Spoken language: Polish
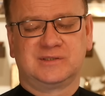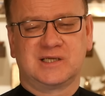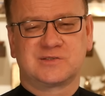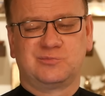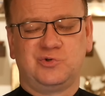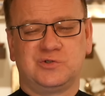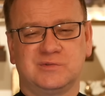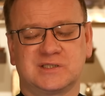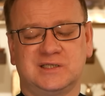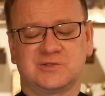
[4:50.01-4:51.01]
teraz
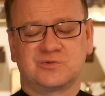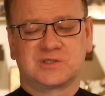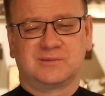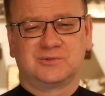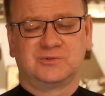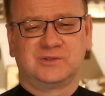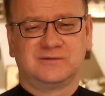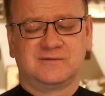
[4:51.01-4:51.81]
pójdźmy za Jezusem, który w